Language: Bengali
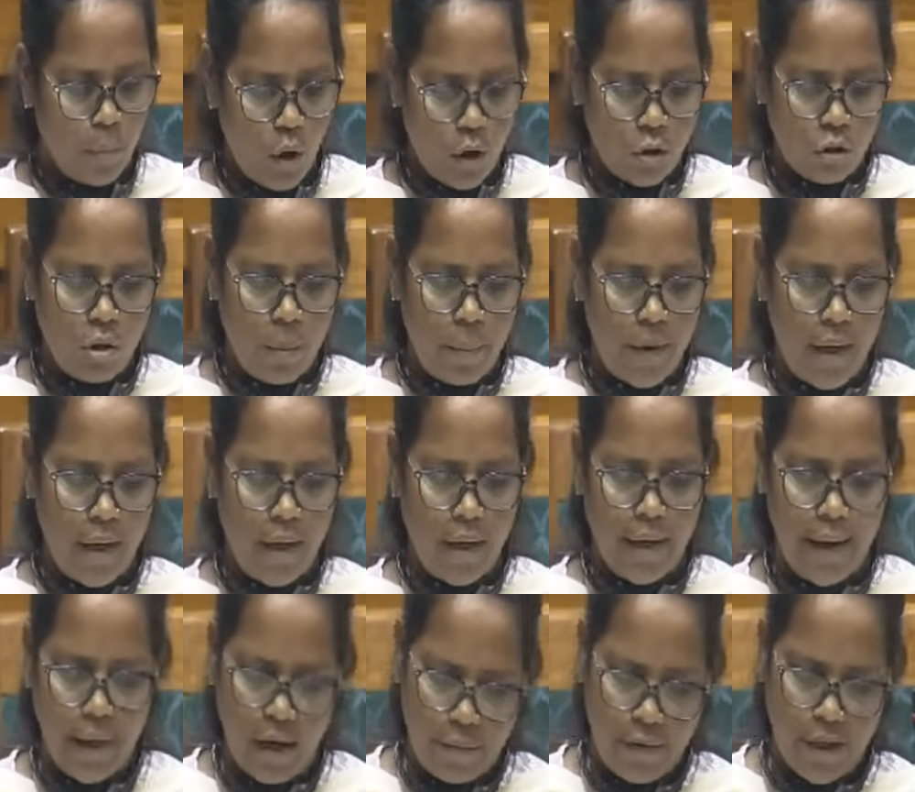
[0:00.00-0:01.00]
বর্তমানে
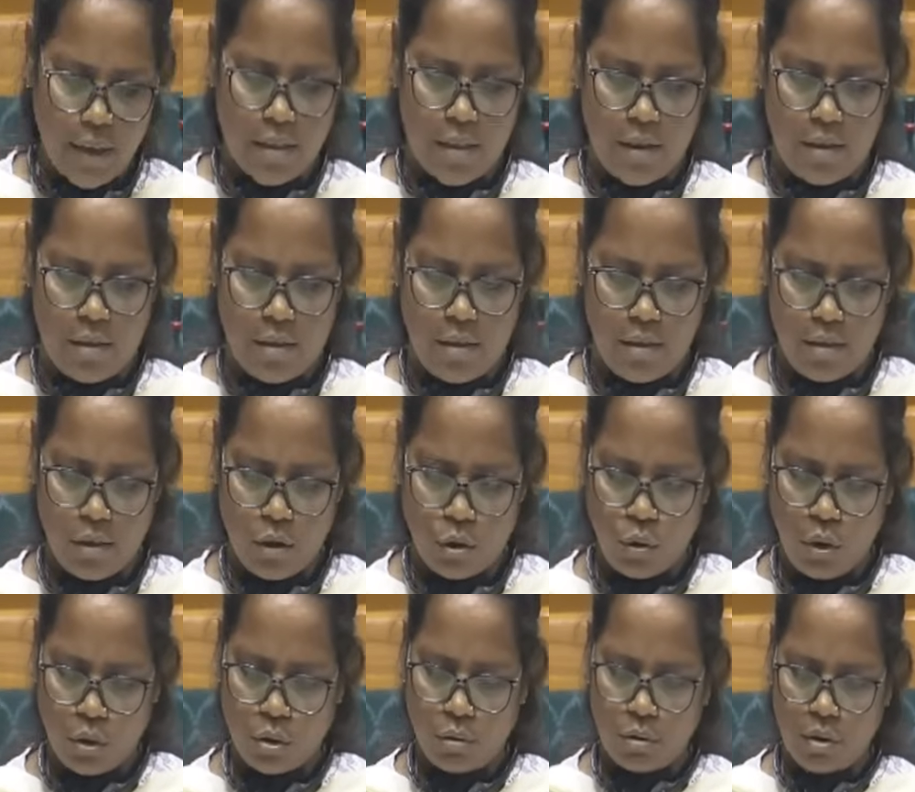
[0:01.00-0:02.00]
রেল বাজেট
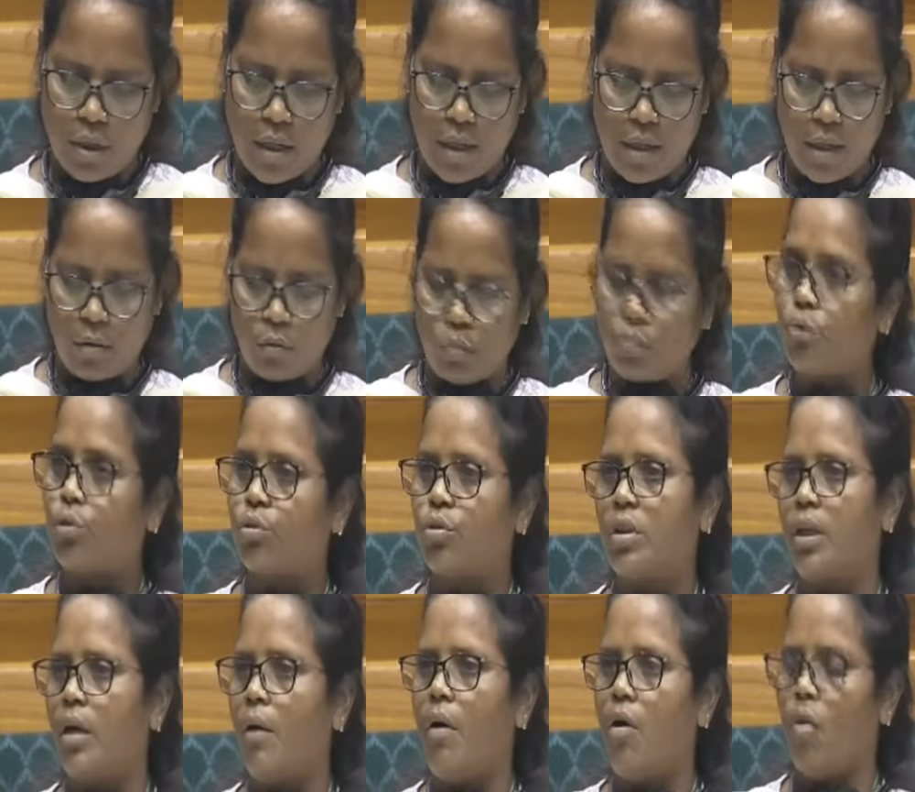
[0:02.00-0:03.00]
ততটাকে গুরুত্ব
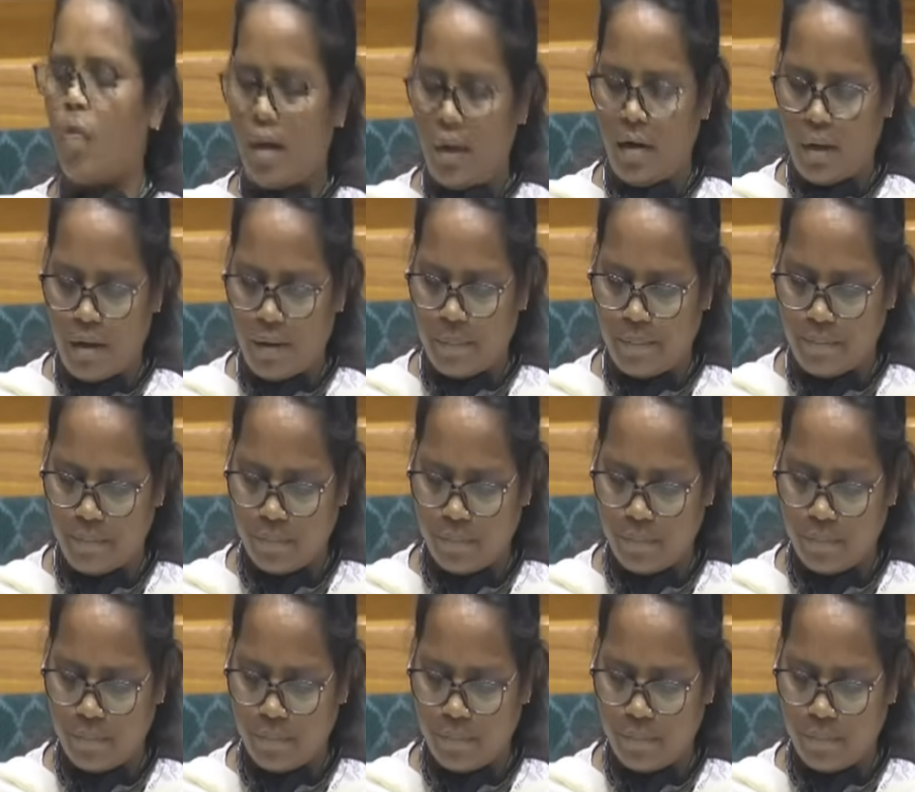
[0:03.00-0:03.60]
দেওয়া হয় না